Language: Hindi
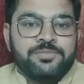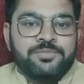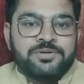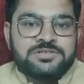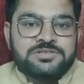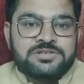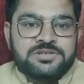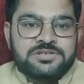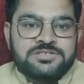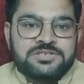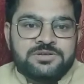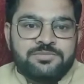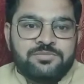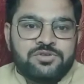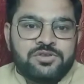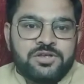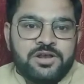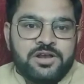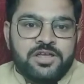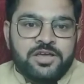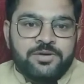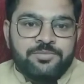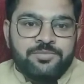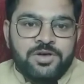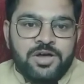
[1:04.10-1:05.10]
बिजनेस से
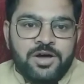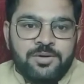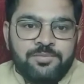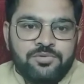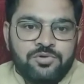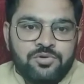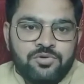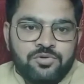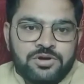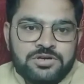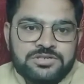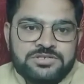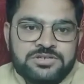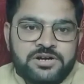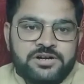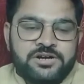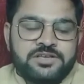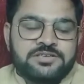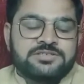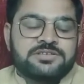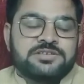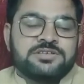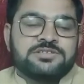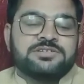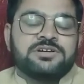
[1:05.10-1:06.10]
मुतलक भी आप लोगों के साथ
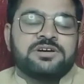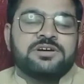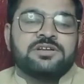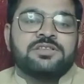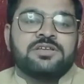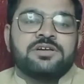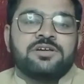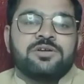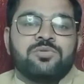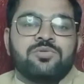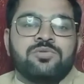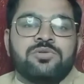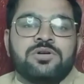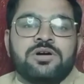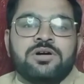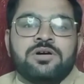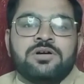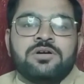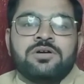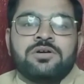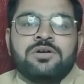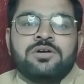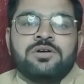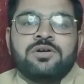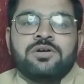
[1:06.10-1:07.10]
डिस्कस करता रहूँगा
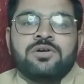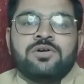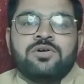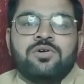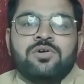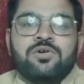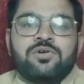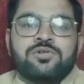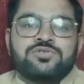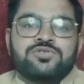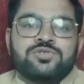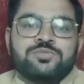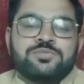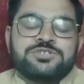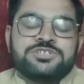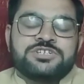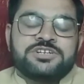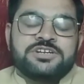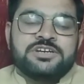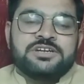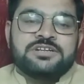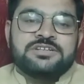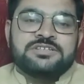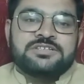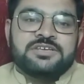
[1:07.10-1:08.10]
और जो
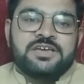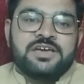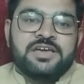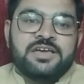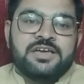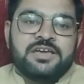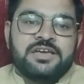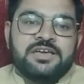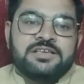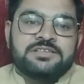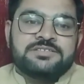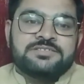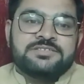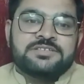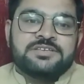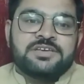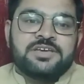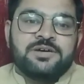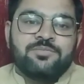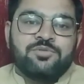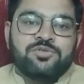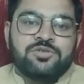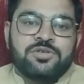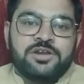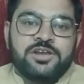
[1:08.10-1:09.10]
मशीन्स हैं इसके
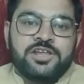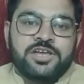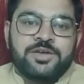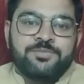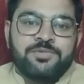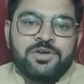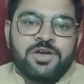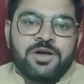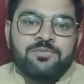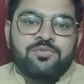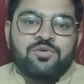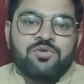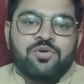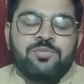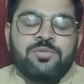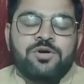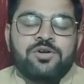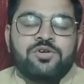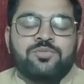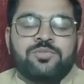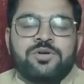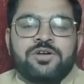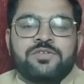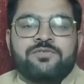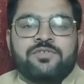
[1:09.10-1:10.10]
मुतलक भी आपको
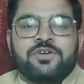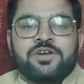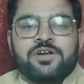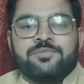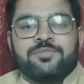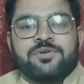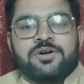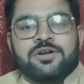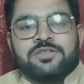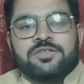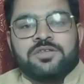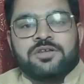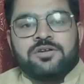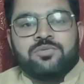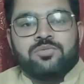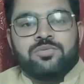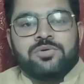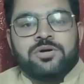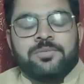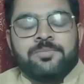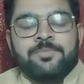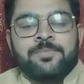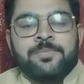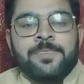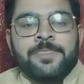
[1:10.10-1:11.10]
मालूम फ्राहम करता
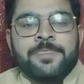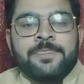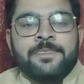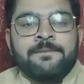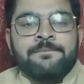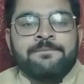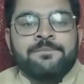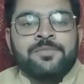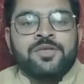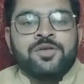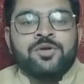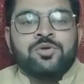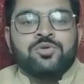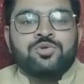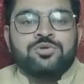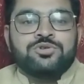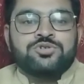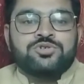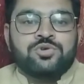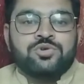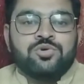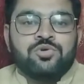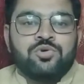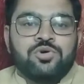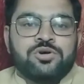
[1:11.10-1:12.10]
रहूँगा तो
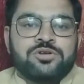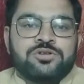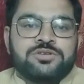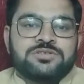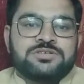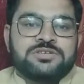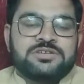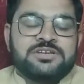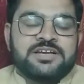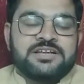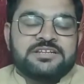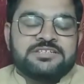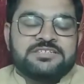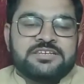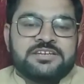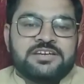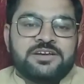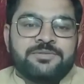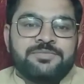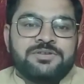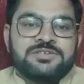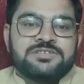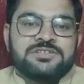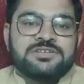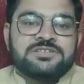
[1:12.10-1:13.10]
जो लोग सी एन सी का
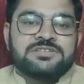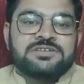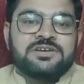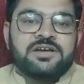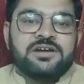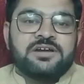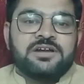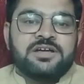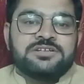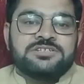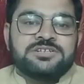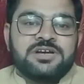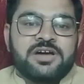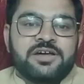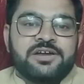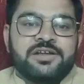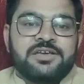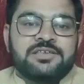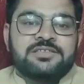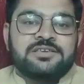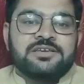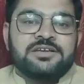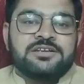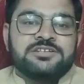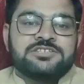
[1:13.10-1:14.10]
बिजनेस करना चाह रहे
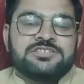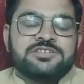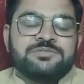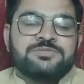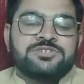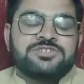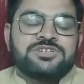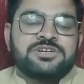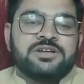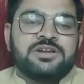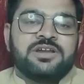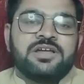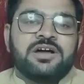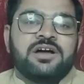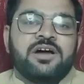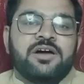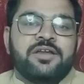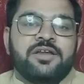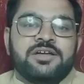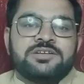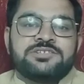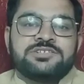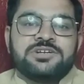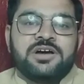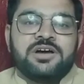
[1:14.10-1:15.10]
हैं सी एन सी मशीन
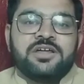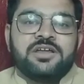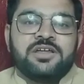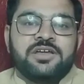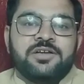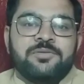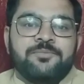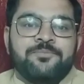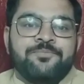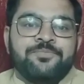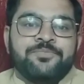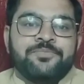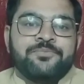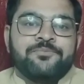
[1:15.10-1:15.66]
लगाना चाह रहे हैं